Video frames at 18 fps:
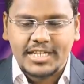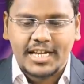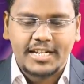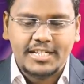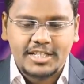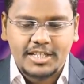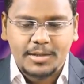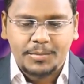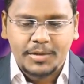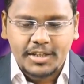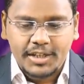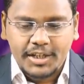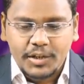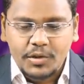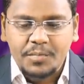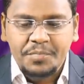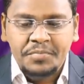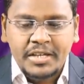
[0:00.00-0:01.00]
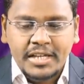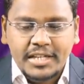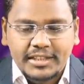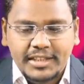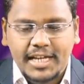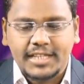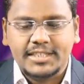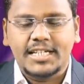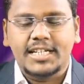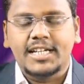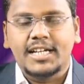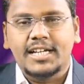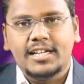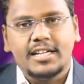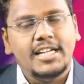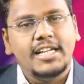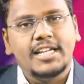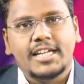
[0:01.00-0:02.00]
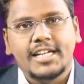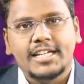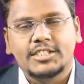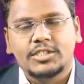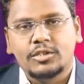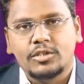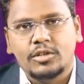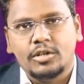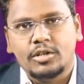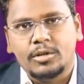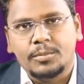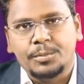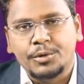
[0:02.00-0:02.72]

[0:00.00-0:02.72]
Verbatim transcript: విచారణ చేపట్టారు తాజాగా ఈ కేసులో